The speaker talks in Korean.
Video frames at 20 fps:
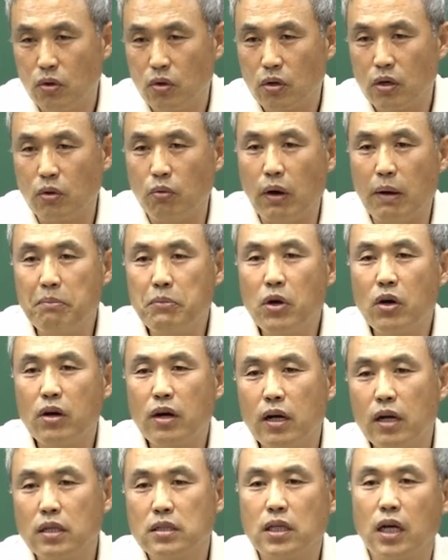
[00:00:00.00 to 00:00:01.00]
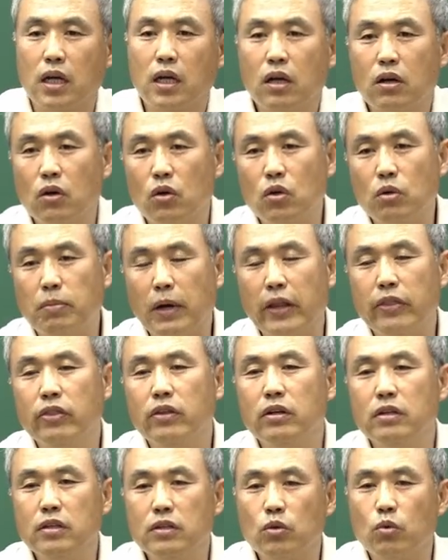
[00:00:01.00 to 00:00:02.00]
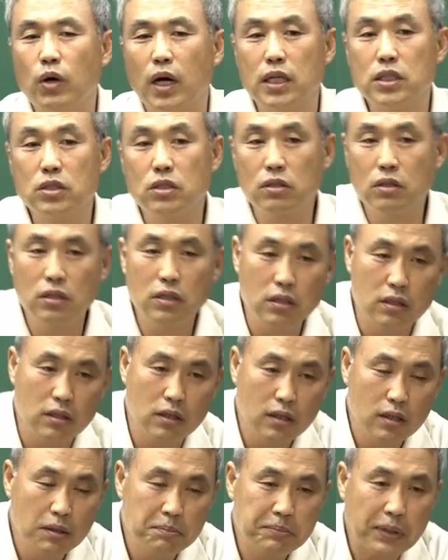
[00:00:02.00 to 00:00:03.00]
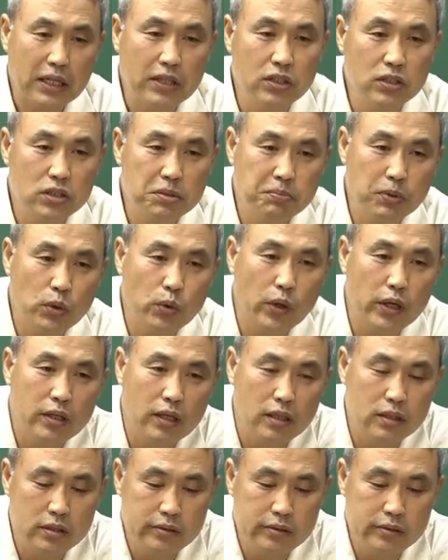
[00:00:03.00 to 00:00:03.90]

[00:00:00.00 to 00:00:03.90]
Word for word: 그러니까 완벽하게 자기 걸로 만드는 과정이 반드시 필요하다.